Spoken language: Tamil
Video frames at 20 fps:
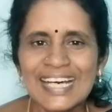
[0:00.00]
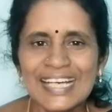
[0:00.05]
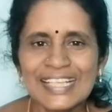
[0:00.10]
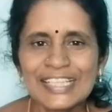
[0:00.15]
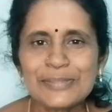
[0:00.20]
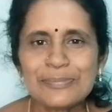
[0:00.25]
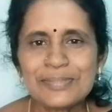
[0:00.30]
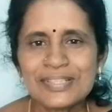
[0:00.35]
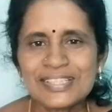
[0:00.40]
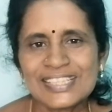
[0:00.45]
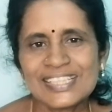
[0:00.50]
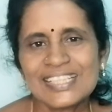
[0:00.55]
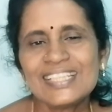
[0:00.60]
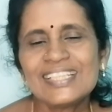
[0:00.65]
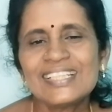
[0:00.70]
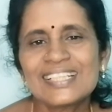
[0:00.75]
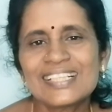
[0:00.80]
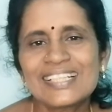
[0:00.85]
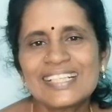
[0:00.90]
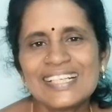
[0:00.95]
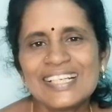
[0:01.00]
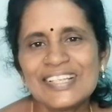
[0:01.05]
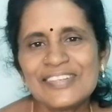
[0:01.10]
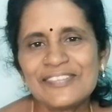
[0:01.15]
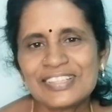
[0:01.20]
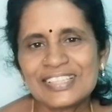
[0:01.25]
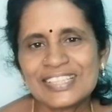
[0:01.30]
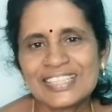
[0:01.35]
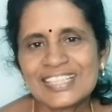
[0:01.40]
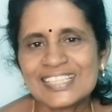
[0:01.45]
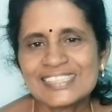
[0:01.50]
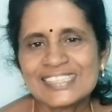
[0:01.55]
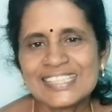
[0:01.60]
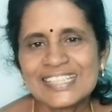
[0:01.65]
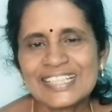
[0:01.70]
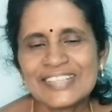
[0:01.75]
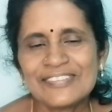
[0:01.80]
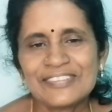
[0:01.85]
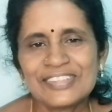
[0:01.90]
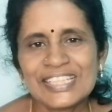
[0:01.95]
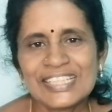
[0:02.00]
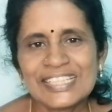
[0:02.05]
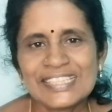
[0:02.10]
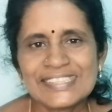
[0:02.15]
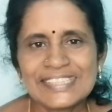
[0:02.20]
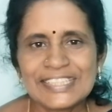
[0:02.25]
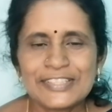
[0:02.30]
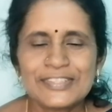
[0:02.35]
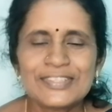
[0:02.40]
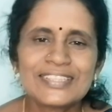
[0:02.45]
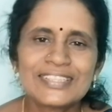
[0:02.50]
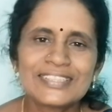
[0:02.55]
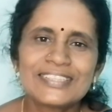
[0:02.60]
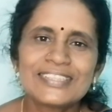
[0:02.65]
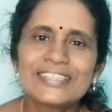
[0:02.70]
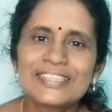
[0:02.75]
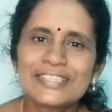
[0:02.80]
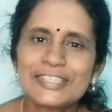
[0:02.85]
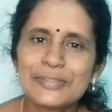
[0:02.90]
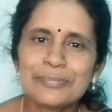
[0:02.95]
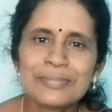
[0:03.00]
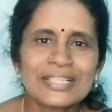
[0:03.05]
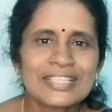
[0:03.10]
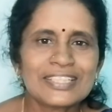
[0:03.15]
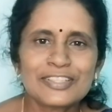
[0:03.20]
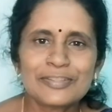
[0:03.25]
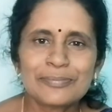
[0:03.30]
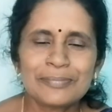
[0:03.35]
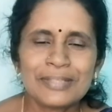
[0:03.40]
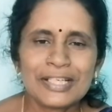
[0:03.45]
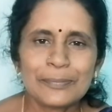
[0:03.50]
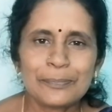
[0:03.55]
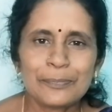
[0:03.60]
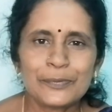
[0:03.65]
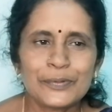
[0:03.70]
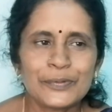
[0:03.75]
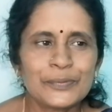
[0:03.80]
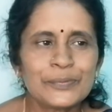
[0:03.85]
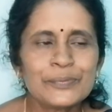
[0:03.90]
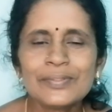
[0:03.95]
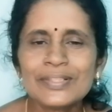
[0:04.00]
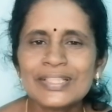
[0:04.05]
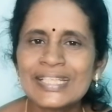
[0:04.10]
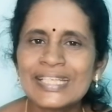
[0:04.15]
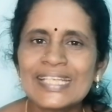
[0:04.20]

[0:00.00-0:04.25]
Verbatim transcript: அதே மாதிரியே இந்த கிளி வந்து ராஜா கிளி வந்து என்ன செய்யணும் தத்தி தத்தி மரத்துக்கு மேலே போயிடும்